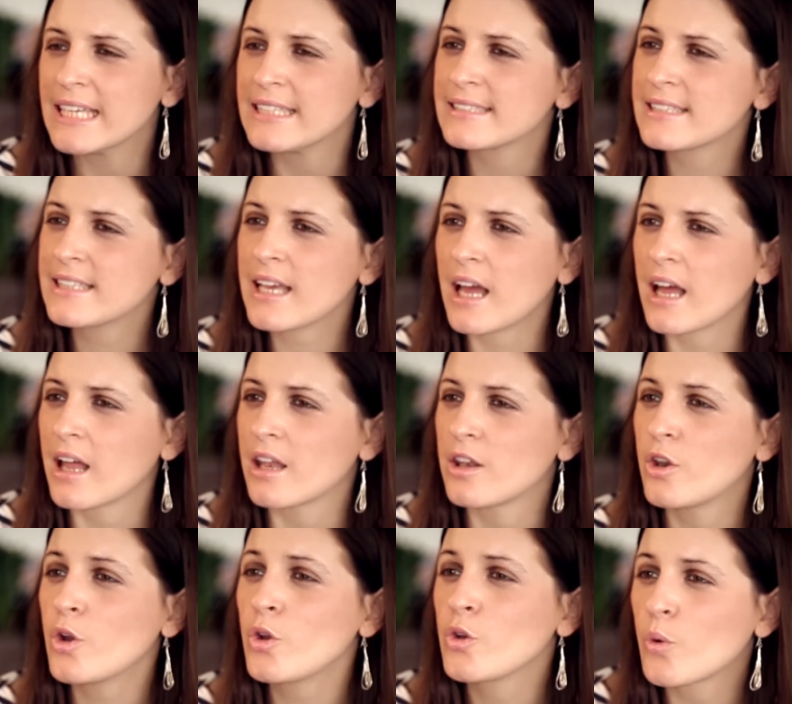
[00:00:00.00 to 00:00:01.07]
est-ce qu'il y a
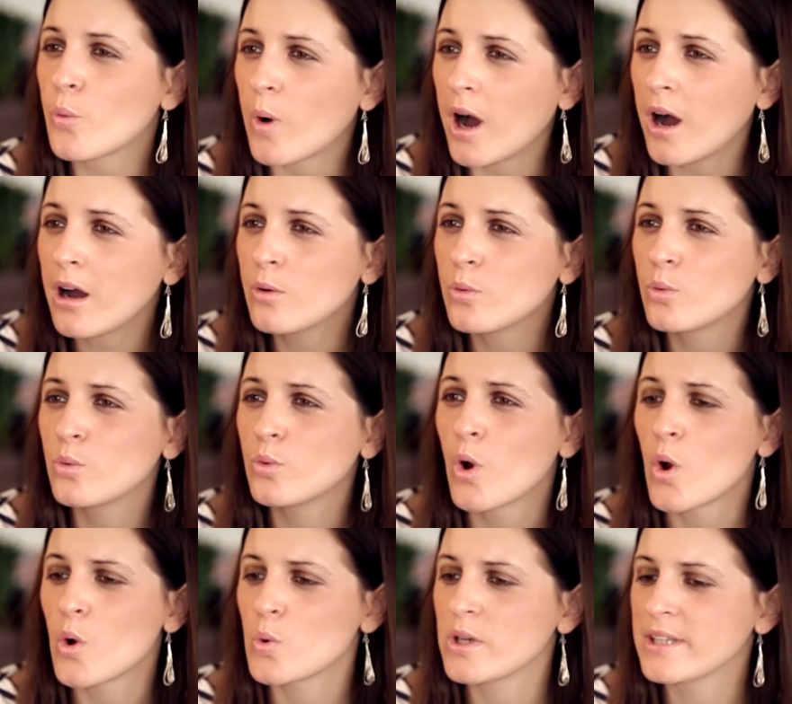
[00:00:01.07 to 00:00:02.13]
un endroit
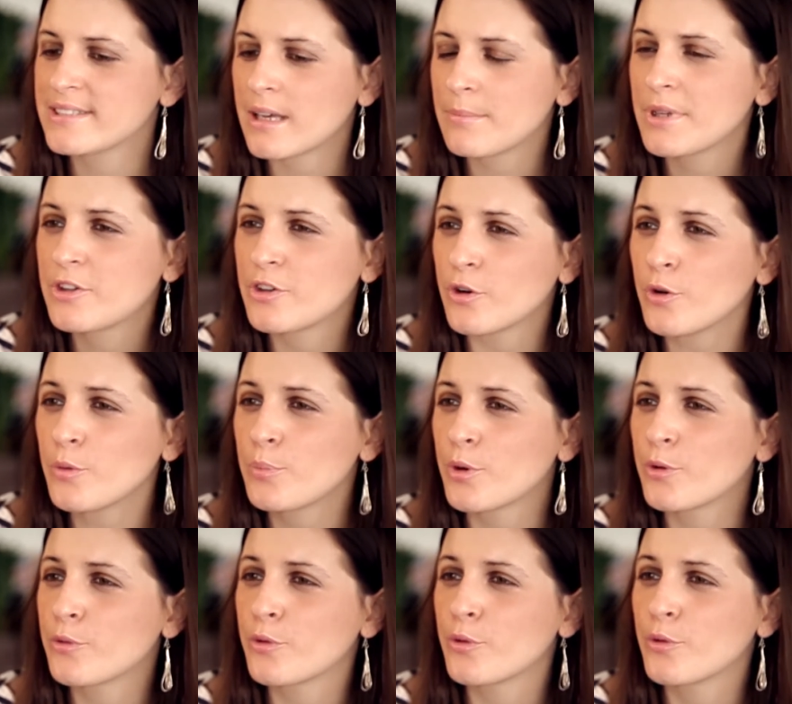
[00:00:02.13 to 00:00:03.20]
où les habitants
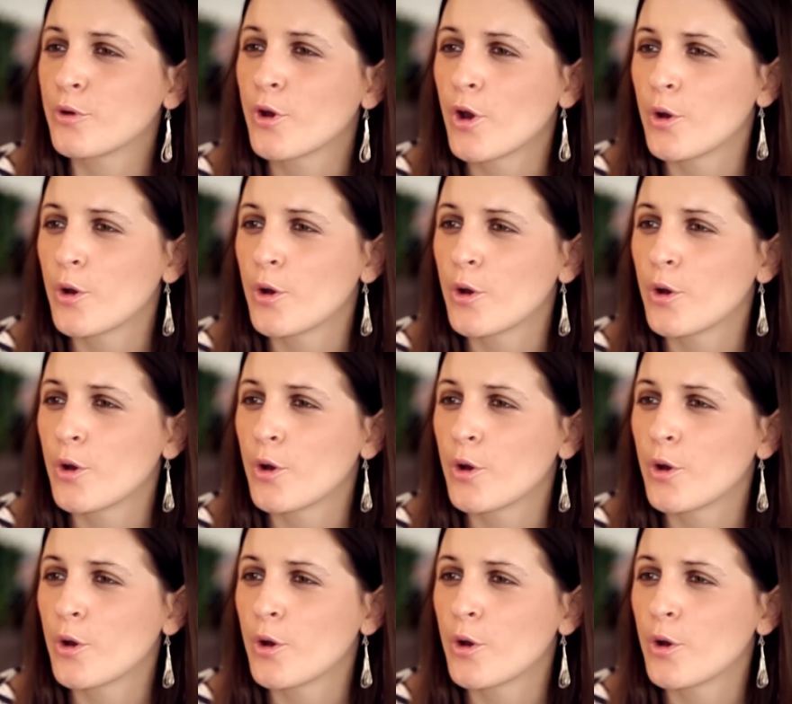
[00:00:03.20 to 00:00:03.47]
peuvent euh,